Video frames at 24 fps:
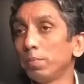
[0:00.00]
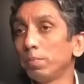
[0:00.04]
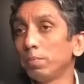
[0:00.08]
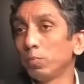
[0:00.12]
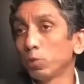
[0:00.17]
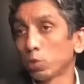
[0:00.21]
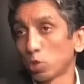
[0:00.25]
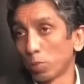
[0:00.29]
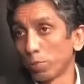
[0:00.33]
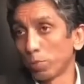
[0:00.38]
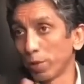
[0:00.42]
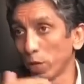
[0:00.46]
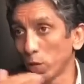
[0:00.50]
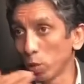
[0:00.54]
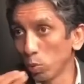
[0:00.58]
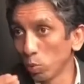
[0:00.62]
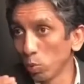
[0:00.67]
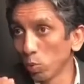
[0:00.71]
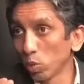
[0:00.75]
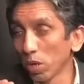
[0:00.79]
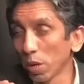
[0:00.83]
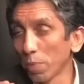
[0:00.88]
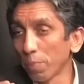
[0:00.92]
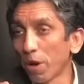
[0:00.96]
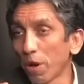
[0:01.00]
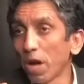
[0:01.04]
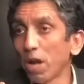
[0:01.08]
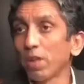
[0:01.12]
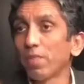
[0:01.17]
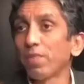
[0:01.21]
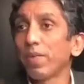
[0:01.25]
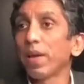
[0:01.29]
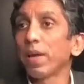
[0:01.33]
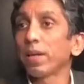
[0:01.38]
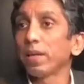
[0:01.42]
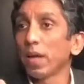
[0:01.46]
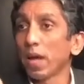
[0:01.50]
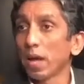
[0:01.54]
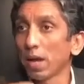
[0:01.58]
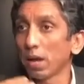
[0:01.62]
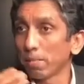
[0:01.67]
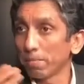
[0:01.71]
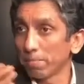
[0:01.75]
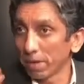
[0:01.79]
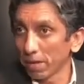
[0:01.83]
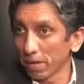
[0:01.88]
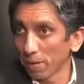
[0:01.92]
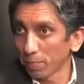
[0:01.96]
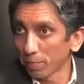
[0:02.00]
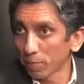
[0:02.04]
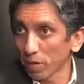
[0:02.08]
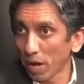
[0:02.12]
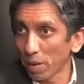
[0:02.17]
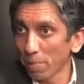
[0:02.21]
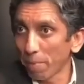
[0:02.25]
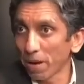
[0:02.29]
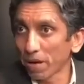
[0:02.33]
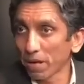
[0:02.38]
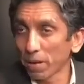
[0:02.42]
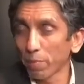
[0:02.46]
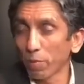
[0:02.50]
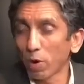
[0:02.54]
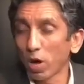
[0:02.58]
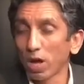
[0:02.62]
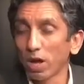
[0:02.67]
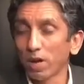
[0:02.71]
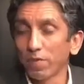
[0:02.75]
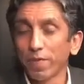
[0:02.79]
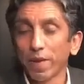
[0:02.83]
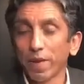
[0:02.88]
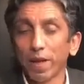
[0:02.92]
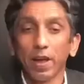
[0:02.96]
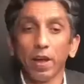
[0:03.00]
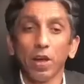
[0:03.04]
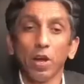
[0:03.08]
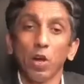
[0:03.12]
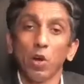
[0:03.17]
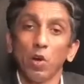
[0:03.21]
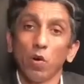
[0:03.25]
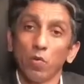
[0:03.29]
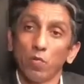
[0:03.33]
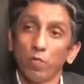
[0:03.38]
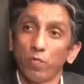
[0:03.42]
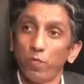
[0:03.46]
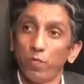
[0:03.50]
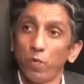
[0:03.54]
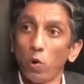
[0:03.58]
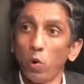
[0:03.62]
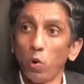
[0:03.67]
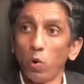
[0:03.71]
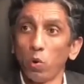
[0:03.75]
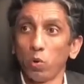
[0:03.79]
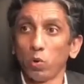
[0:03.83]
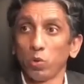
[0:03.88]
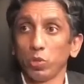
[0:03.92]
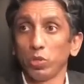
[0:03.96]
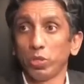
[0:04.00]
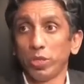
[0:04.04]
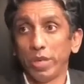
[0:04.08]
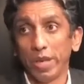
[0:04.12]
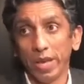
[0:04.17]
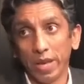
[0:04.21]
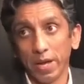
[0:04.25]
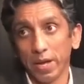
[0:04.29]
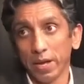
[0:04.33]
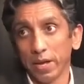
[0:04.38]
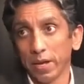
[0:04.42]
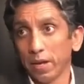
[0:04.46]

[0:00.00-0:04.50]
मुस्लिम लीग नून के मुखालफ हैं या मरीम साहिबा के मुखालफ हैं वो ये